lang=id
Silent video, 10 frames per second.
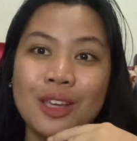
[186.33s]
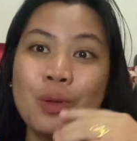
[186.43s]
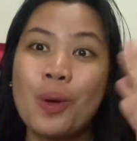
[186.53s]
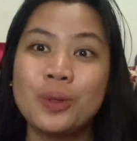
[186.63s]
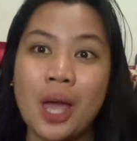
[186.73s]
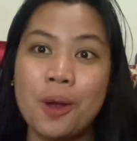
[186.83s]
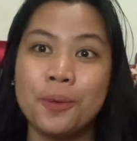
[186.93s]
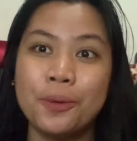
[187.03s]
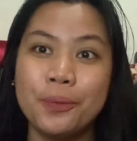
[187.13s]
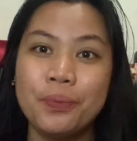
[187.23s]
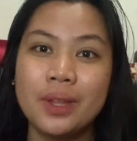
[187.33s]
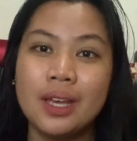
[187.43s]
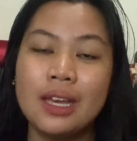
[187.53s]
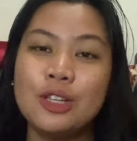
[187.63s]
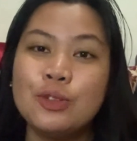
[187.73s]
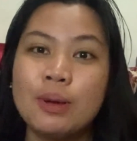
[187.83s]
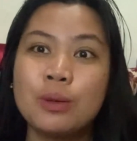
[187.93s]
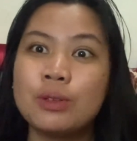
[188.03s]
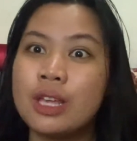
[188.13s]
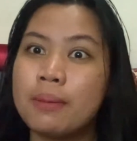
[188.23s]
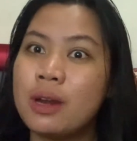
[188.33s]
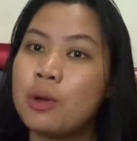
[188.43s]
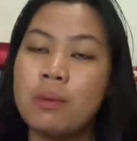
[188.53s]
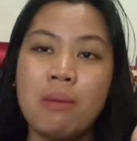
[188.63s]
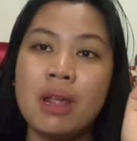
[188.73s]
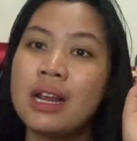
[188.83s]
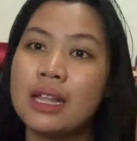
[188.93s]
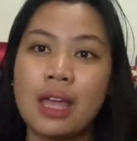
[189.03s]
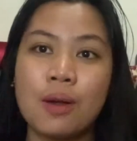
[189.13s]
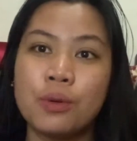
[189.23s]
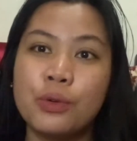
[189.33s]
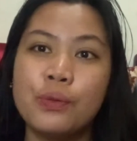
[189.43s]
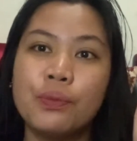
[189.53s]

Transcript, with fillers: itu aku tahu cuma untuk Jerman aku benar-benar nggak tahu